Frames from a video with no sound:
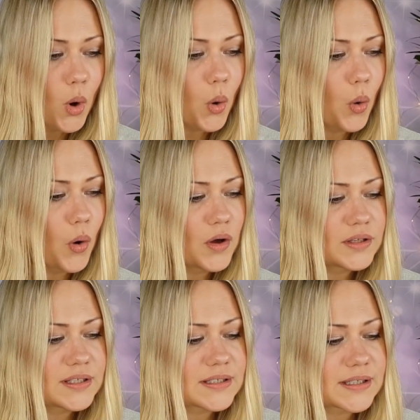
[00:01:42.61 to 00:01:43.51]

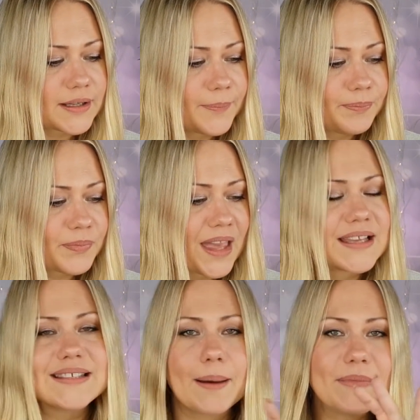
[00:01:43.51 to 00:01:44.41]
Und ähm,
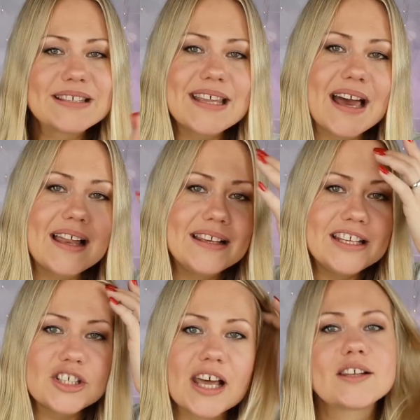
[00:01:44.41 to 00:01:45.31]
damit der
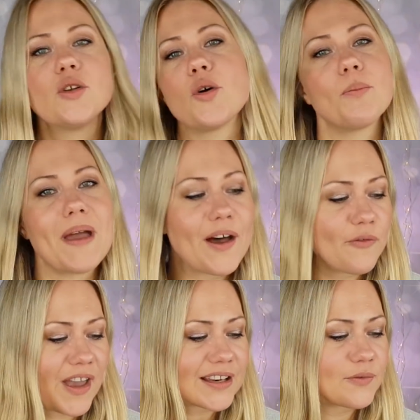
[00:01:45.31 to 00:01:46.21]
Lidschattenlook
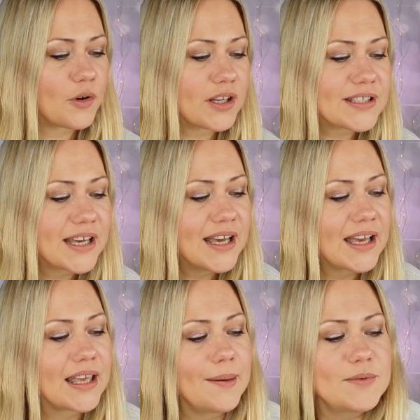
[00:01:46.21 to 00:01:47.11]
perfekt wird,
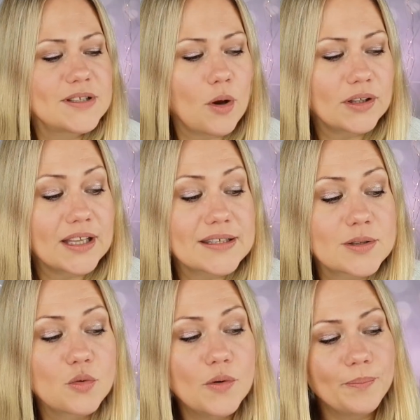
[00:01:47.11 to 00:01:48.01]
gibt es noch
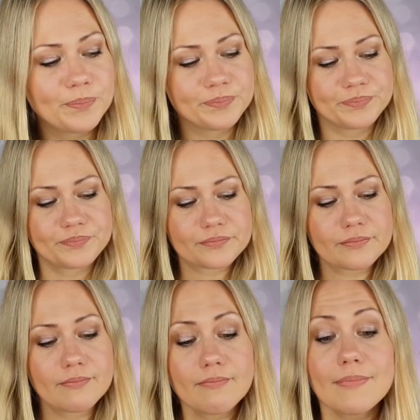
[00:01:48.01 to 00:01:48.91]
dazu
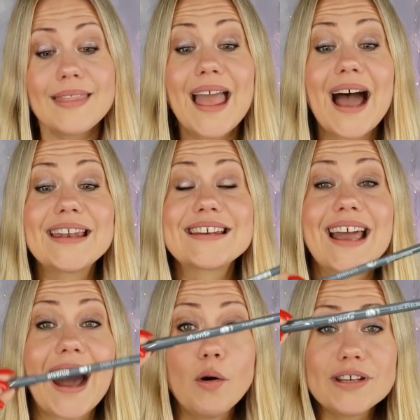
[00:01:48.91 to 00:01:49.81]
einen
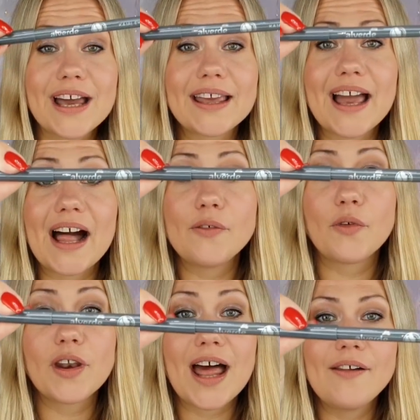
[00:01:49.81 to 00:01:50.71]
grauen Kajal
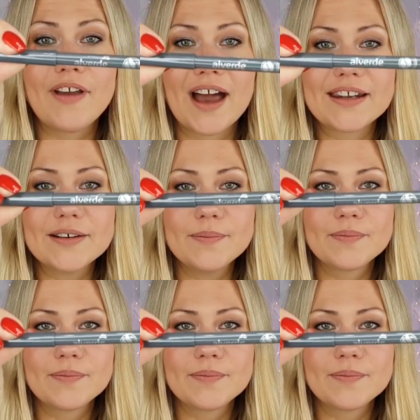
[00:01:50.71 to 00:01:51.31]
von Alverde